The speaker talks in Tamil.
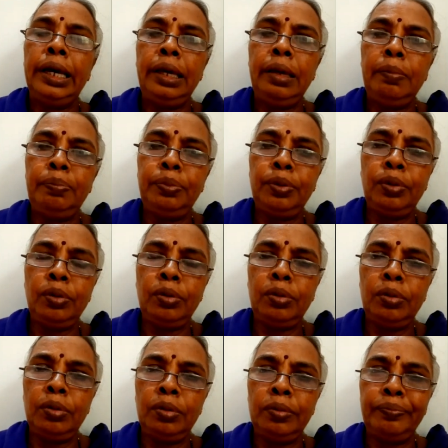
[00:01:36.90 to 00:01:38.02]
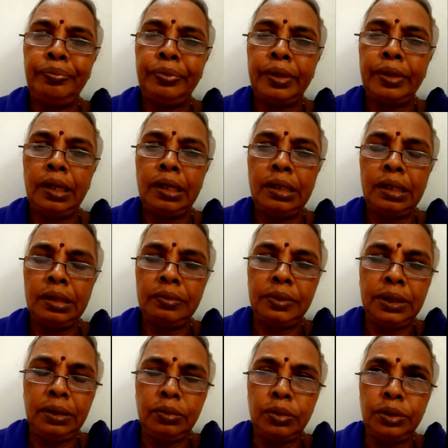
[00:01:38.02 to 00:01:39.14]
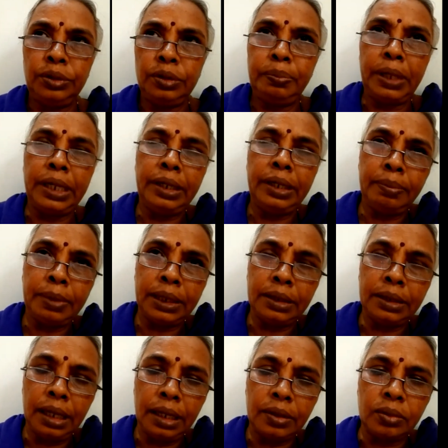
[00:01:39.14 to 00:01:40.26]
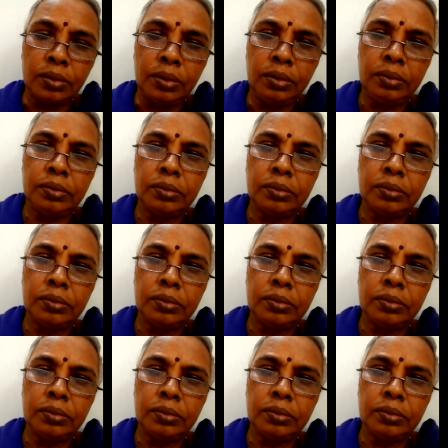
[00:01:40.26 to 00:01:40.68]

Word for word: இப்போ இது வந்து கொஞ்சம் பெரிய பதிலா இருக்கும்